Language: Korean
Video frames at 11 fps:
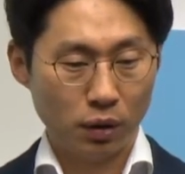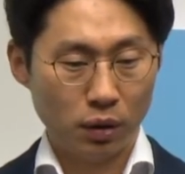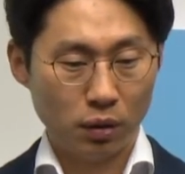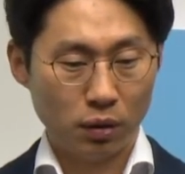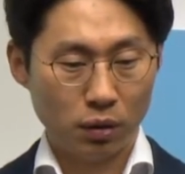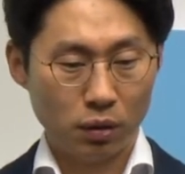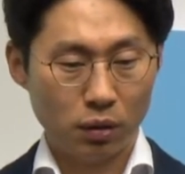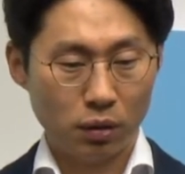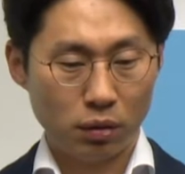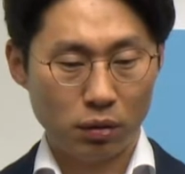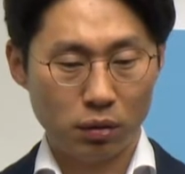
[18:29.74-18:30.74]

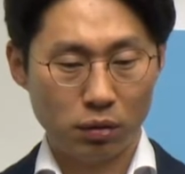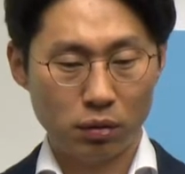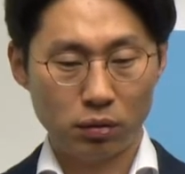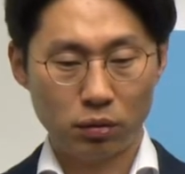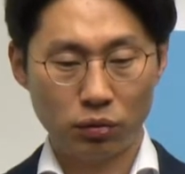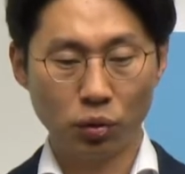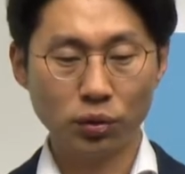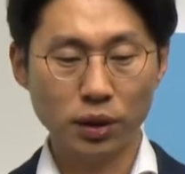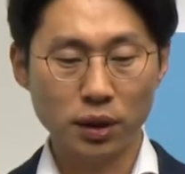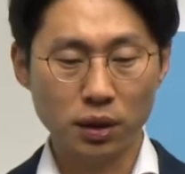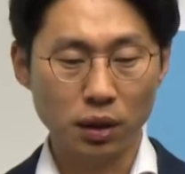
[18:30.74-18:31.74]
어,
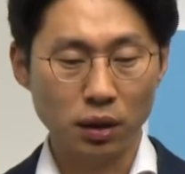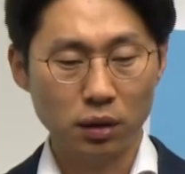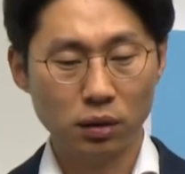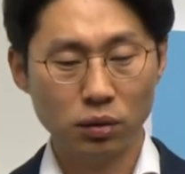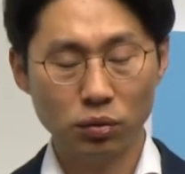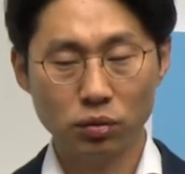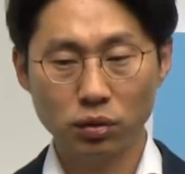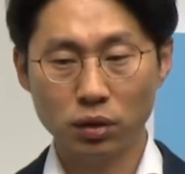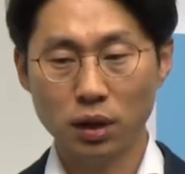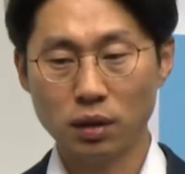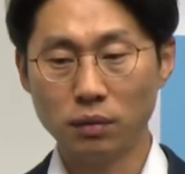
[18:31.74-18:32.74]
도어대씨 이쪽은
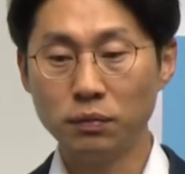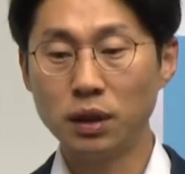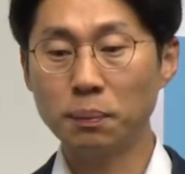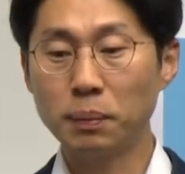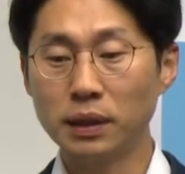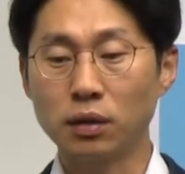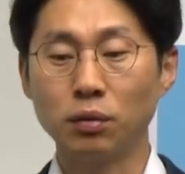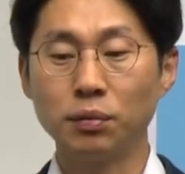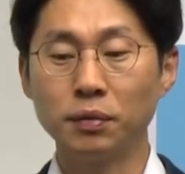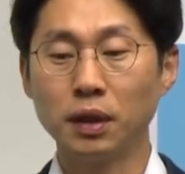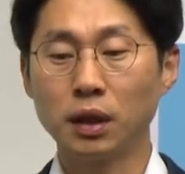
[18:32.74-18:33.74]
이제 음식
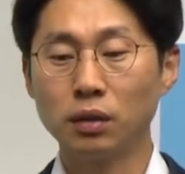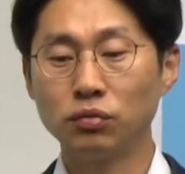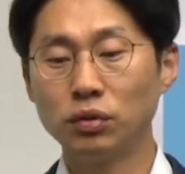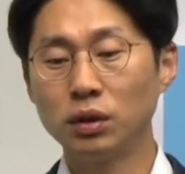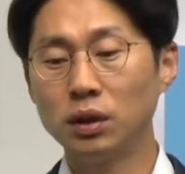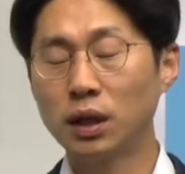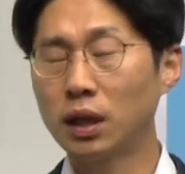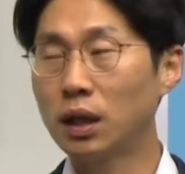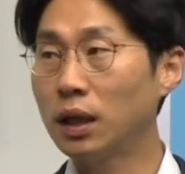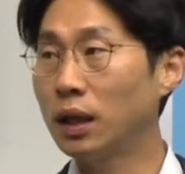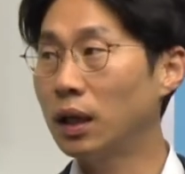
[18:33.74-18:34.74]
배달업입니다.
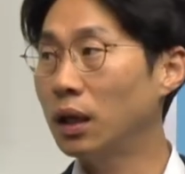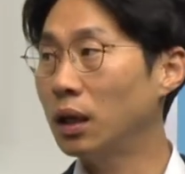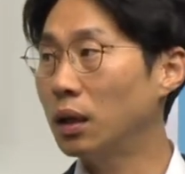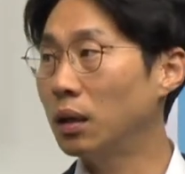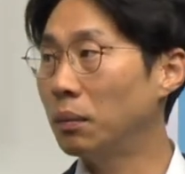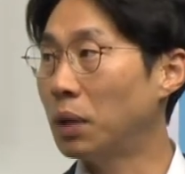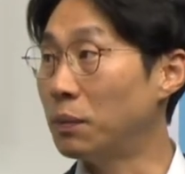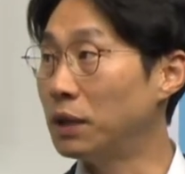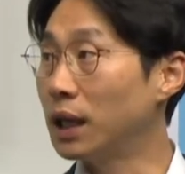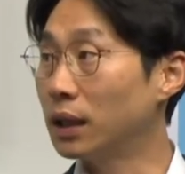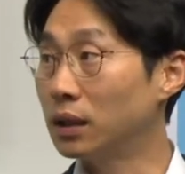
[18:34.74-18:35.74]
우리나라의
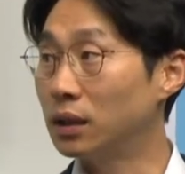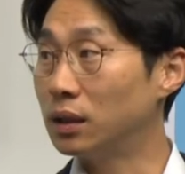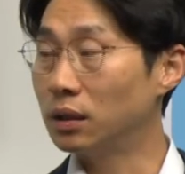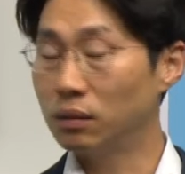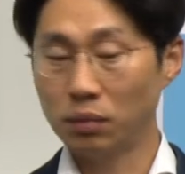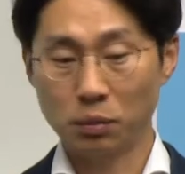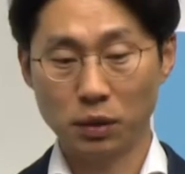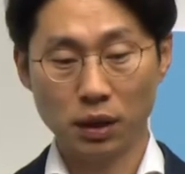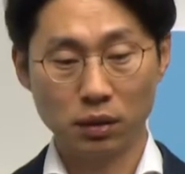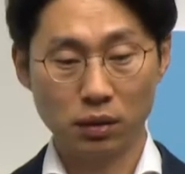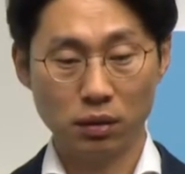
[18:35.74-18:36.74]
배민 같은 음. 배민
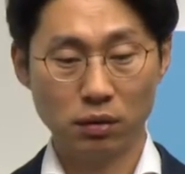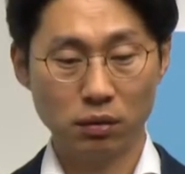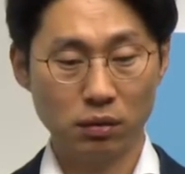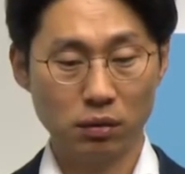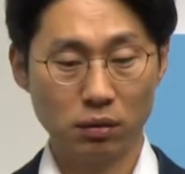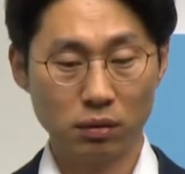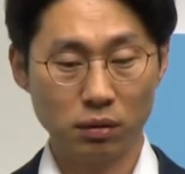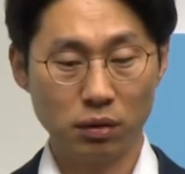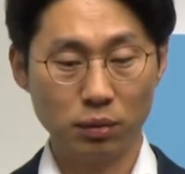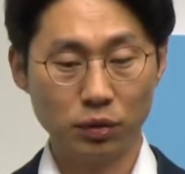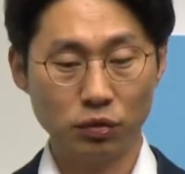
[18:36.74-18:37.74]
같은 어,
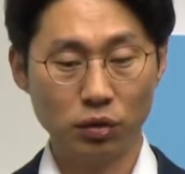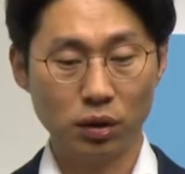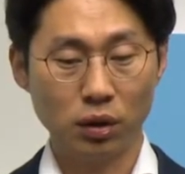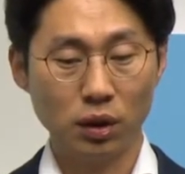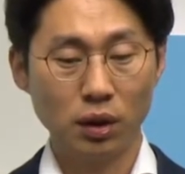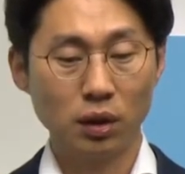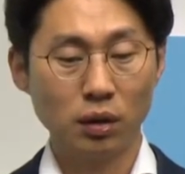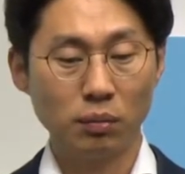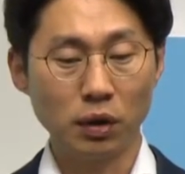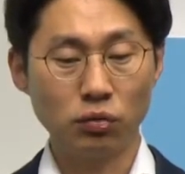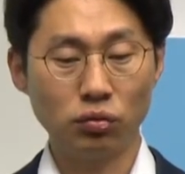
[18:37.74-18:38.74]
기업이고요.
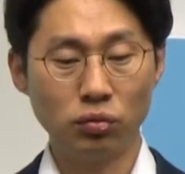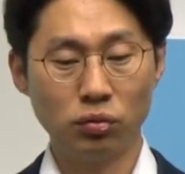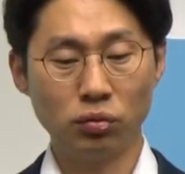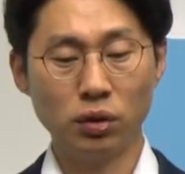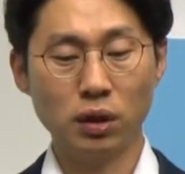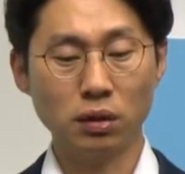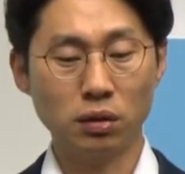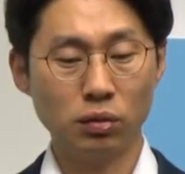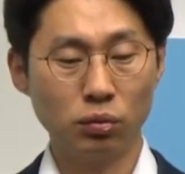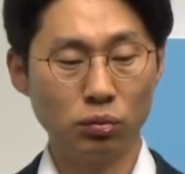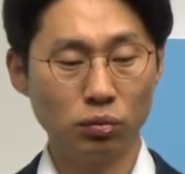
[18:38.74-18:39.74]
매출은
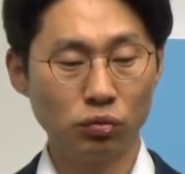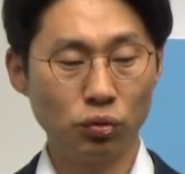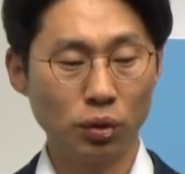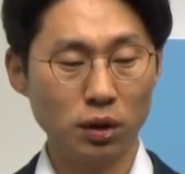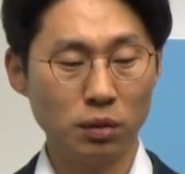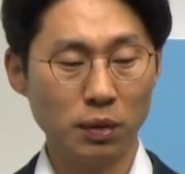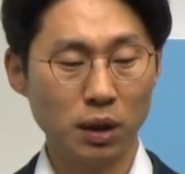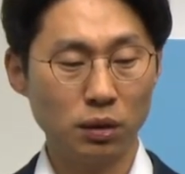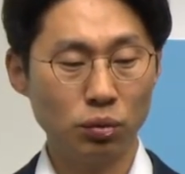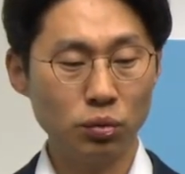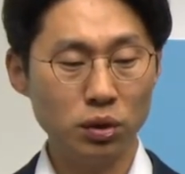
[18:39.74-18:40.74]
예상치를
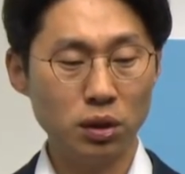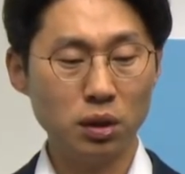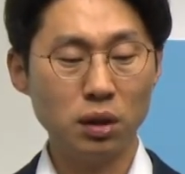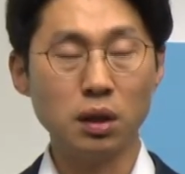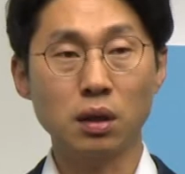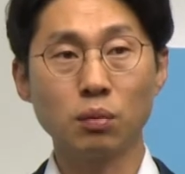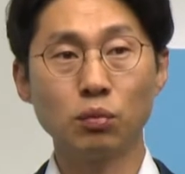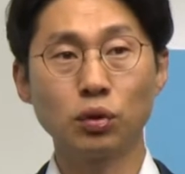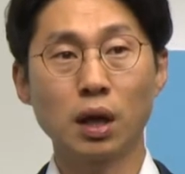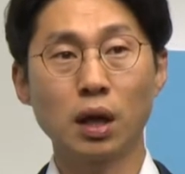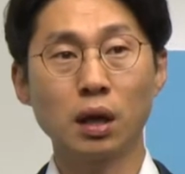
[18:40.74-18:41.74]
웃돌았지만 손실이
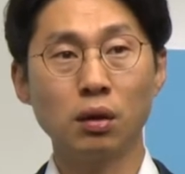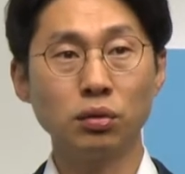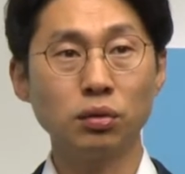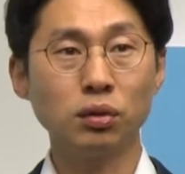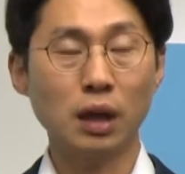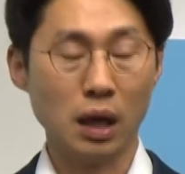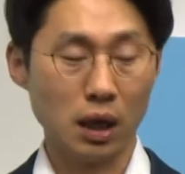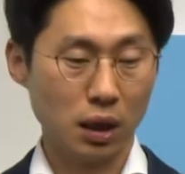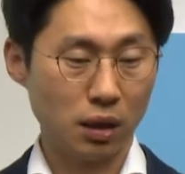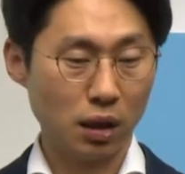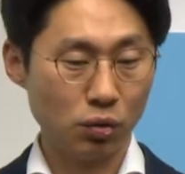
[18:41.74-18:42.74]
예상보다
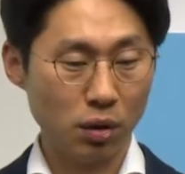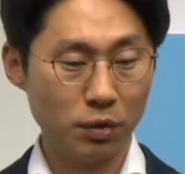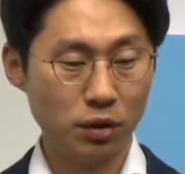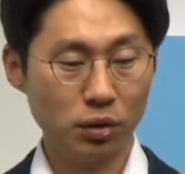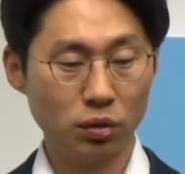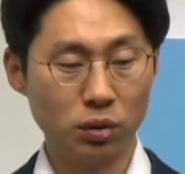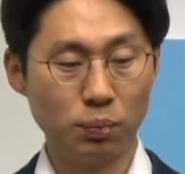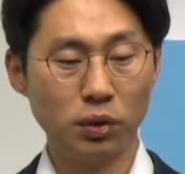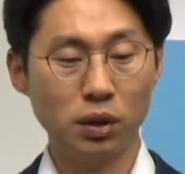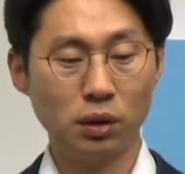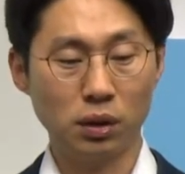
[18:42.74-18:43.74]
커졌다라고 하면서
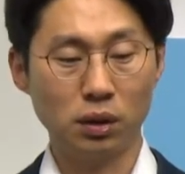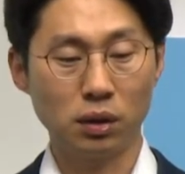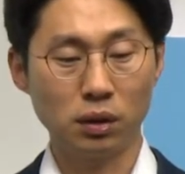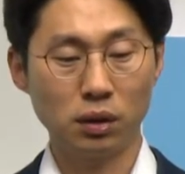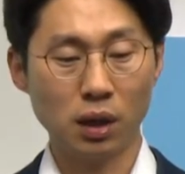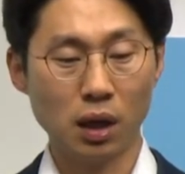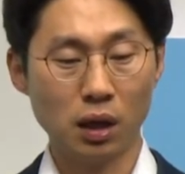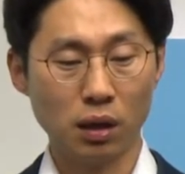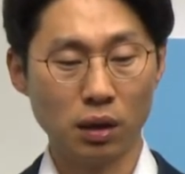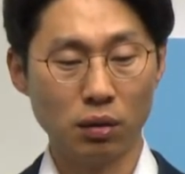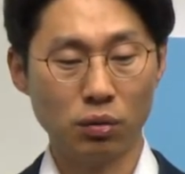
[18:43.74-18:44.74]
10% 이상
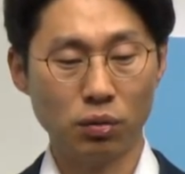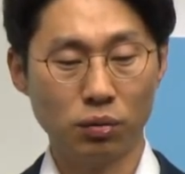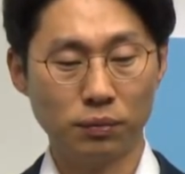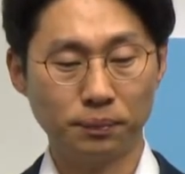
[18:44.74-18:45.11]
하락했고